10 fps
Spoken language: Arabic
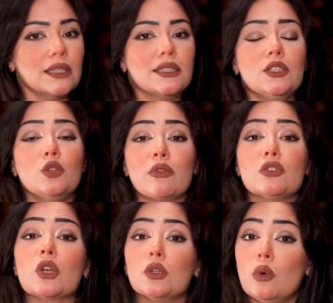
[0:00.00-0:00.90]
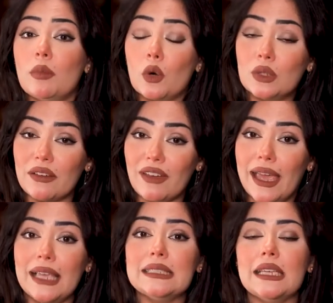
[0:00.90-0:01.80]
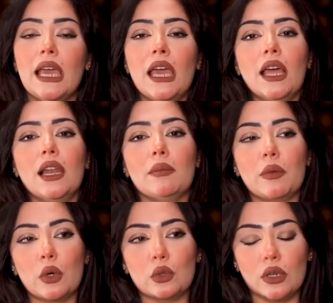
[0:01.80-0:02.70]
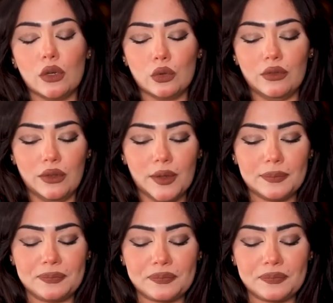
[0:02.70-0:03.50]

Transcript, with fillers: كتير ومفيش خطوه باخدها في حياتي الا لما باخد رايه فيها